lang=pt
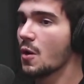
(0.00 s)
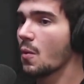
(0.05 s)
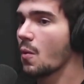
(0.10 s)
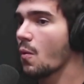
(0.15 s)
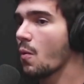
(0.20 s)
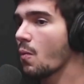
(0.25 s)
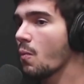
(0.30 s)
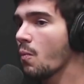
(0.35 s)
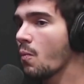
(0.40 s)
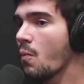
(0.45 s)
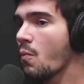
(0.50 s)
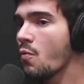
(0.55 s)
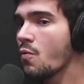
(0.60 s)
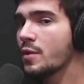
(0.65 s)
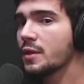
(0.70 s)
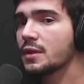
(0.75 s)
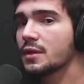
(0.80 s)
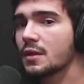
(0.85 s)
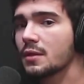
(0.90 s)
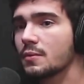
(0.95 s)
com
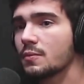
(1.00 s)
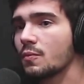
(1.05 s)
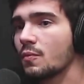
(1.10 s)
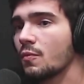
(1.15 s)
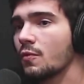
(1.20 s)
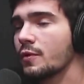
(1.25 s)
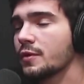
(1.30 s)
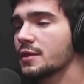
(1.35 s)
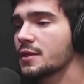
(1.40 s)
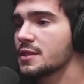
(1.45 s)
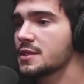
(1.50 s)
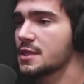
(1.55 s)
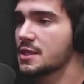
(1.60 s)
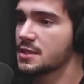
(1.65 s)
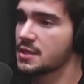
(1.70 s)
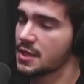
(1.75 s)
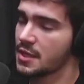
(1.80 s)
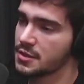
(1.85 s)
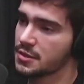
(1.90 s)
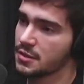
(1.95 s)
muita, muita
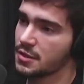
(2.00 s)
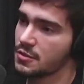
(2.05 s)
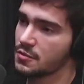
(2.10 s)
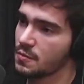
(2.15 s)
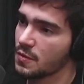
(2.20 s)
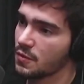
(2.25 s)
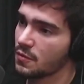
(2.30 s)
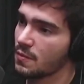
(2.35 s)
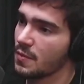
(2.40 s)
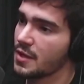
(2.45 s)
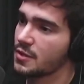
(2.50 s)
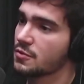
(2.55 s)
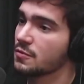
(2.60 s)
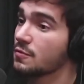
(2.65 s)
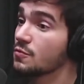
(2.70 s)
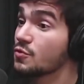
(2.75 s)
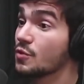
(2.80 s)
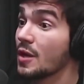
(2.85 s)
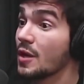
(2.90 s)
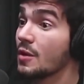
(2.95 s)
necessidade de atendimento médico,
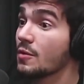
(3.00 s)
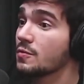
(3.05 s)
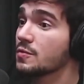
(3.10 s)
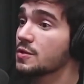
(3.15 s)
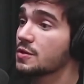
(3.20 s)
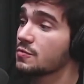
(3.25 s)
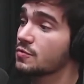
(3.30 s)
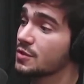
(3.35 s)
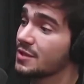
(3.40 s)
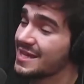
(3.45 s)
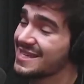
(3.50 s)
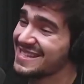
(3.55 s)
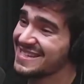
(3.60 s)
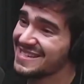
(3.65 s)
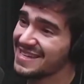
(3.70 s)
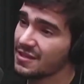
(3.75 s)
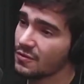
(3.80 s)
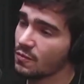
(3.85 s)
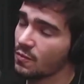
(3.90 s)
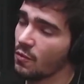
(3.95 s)
não tinha nem condição de
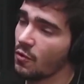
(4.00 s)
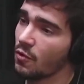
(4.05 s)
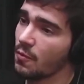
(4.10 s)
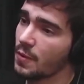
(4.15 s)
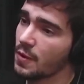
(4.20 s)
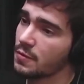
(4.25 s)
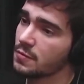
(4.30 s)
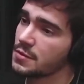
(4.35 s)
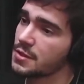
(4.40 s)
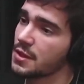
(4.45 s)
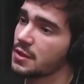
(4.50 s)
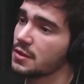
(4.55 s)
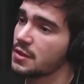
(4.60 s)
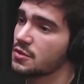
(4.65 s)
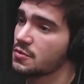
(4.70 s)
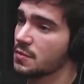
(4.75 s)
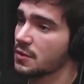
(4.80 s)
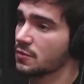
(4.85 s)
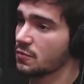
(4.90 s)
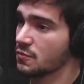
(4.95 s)
descer do morro para conseguir Caraca.
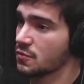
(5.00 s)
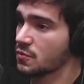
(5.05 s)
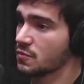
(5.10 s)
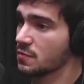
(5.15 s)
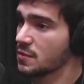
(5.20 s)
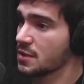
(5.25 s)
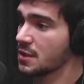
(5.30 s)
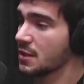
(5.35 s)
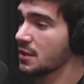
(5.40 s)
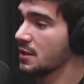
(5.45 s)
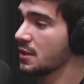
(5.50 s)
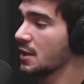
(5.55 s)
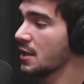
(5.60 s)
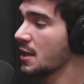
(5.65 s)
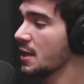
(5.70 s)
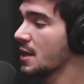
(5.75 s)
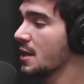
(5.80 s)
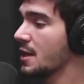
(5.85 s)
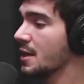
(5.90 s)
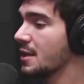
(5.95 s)
atendimento no SUS ali.
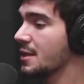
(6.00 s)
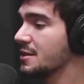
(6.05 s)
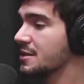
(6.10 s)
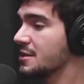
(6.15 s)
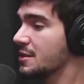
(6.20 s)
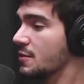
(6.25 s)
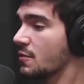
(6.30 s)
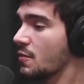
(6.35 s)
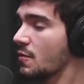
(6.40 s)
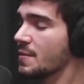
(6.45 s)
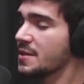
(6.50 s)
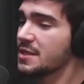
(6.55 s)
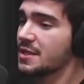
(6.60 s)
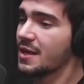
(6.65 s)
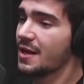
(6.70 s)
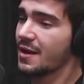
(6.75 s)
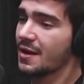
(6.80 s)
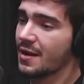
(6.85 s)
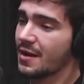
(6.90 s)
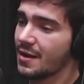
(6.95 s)
E assim, eu comecei
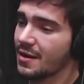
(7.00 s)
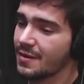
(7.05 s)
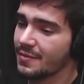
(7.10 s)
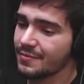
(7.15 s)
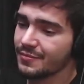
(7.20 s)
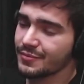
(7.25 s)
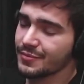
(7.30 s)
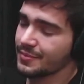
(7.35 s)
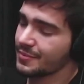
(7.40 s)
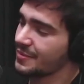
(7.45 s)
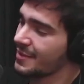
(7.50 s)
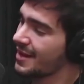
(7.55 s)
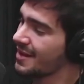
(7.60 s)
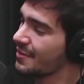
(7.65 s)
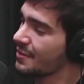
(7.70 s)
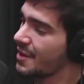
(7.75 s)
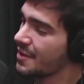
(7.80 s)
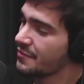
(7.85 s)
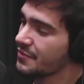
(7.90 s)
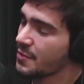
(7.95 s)
a, a,
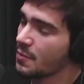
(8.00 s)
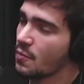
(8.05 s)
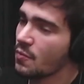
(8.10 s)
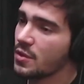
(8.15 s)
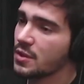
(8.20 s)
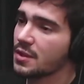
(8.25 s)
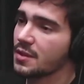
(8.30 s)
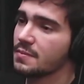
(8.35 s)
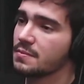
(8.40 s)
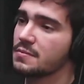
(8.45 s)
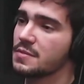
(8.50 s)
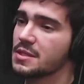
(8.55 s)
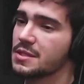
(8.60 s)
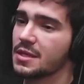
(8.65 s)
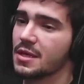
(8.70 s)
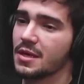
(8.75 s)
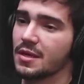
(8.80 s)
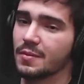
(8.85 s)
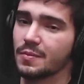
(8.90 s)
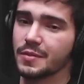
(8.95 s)
a, ver muita
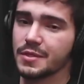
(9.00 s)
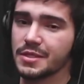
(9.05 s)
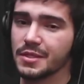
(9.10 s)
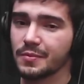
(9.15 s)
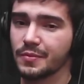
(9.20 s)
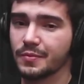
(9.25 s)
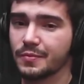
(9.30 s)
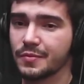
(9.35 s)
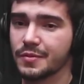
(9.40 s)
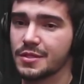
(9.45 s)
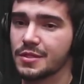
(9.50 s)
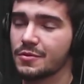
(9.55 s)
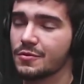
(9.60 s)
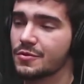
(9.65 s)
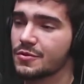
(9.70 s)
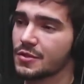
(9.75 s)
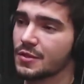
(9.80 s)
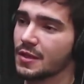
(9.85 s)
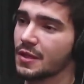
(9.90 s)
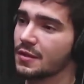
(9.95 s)
miséria. Por exemplo, o senhor
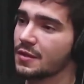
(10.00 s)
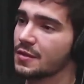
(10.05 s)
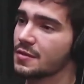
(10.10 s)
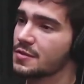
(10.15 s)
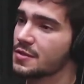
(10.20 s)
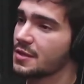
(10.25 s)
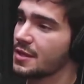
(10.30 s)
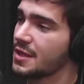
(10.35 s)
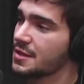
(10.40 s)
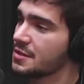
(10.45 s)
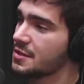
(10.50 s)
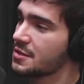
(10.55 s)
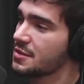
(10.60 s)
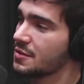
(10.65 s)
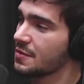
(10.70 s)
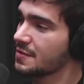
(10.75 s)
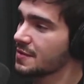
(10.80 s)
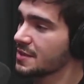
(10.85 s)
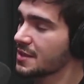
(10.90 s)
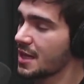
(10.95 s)
de 80 anos de idade que
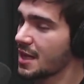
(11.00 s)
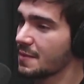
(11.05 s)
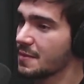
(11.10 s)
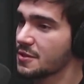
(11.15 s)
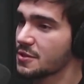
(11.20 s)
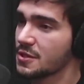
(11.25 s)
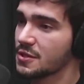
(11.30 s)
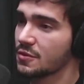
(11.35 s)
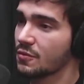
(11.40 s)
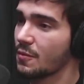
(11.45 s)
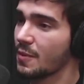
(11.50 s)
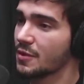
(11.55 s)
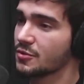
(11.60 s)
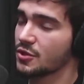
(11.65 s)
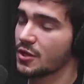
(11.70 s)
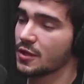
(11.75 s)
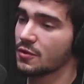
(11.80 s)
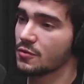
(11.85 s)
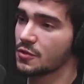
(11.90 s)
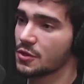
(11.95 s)
tinha Alzheimer, tinha sido mal
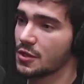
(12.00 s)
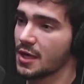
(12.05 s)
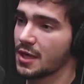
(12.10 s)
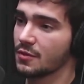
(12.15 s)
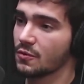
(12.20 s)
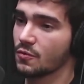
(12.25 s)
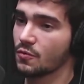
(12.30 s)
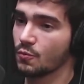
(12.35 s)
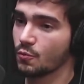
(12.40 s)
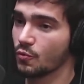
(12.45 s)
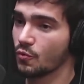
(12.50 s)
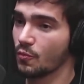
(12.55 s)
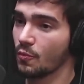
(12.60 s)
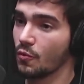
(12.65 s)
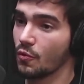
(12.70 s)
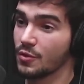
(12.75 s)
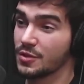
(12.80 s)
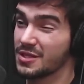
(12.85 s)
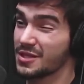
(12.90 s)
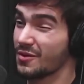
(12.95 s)
diagnosticado com um
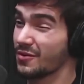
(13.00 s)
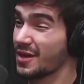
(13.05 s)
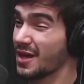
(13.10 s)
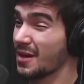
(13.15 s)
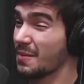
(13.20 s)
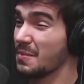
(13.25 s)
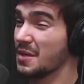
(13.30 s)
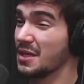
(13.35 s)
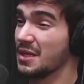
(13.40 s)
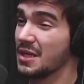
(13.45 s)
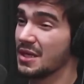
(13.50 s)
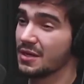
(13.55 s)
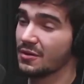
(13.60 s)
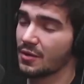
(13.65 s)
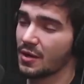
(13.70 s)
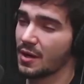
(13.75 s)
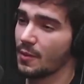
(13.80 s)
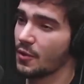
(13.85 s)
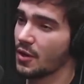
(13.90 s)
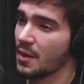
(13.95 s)
tumor, dizendo que era benigno,
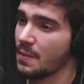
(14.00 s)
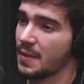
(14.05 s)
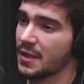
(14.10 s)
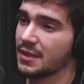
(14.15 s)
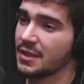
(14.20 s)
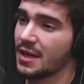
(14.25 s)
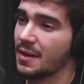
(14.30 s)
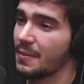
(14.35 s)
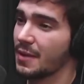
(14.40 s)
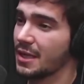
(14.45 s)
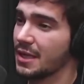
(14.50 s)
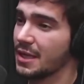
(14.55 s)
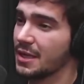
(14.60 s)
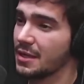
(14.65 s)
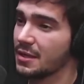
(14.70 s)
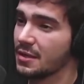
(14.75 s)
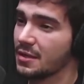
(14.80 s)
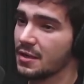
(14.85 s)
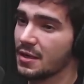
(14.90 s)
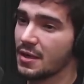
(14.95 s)
acabou que a parada era
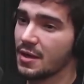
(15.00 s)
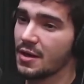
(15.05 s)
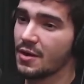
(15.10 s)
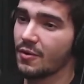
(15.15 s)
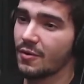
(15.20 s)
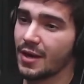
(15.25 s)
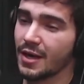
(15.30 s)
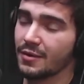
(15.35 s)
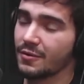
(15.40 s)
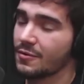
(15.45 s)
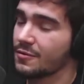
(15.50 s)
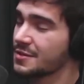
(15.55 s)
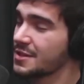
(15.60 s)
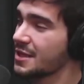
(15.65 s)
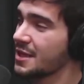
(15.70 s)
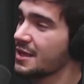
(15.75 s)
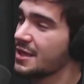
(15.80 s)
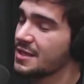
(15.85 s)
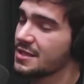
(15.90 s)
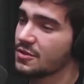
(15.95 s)
maligna. O cara não
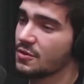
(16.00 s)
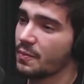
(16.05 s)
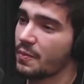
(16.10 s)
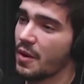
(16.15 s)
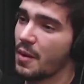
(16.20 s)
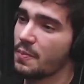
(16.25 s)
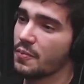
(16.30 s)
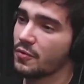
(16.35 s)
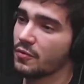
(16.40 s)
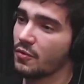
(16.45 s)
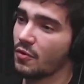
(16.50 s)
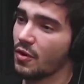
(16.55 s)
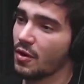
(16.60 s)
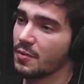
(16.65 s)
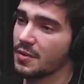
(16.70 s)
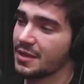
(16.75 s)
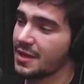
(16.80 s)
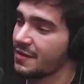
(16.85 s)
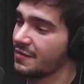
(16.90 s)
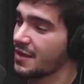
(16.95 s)
conseguia nem dizer o próprio
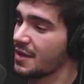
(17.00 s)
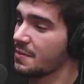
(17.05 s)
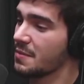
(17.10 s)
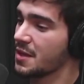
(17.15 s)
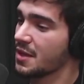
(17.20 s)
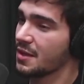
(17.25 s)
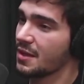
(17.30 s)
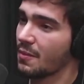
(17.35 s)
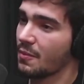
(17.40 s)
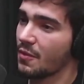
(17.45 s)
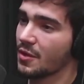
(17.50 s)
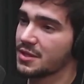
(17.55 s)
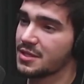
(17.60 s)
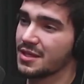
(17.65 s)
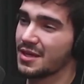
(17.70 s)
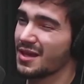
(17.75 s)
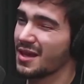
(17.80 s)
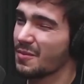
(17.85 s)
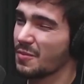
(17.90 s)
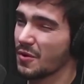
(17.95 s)
nome, tava na beira da morte
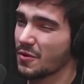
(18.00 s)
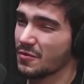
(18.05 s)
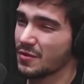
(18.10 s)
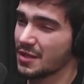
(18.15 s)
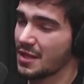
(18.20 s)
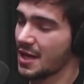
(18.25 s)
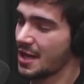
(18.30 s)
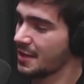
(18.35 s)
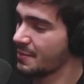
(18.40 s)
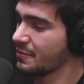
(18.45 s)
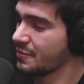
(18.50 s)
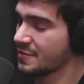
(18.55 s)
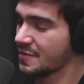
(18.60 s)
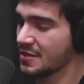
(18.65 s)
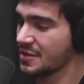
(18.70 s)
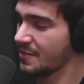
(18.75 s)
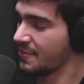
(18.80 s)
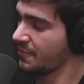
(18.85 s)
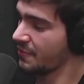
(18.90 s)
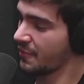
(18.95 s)
sem ninguém para cuidar.
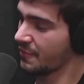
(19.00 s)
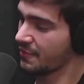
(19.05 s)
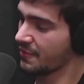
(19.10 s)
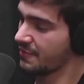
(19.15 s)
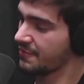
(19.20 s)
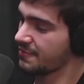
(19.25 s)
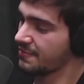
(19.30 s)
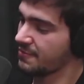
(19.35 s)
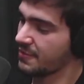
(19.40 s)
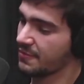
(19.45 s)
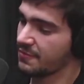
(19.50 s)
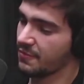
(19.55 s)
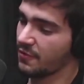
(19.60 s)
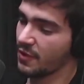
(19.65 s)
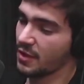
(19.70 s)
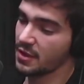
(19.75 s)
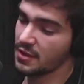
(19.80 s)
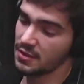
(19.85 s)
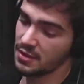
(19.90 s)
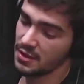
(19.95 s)
Isso foi, foi, foi
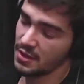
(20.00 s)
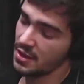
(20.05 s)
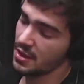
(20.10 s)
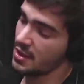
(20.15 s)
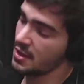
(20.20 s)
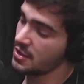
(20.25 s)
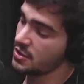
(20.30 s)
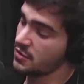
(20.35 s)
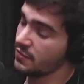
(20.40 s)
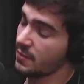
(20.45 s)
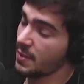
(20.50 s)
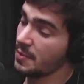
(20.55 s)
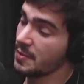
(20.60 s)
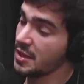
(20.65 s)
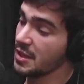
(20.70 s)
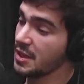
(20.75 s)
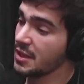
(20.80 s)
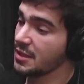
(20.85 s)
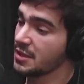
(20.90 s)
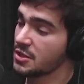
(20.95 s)
foda. Tive uma
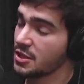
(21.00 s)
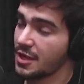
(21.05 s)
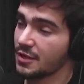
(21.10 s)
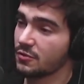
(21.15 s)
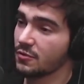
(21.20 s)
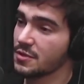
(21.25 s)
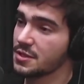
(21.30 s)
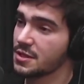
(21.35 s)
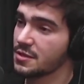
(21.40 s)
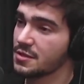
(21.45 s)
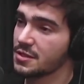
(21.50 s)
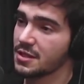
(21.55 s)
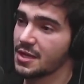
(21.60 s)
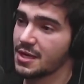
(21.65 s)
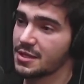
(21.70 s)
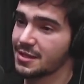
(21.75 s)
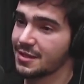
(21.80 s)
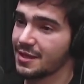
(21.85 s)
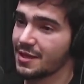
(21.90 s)
menina de 14 anos de idade que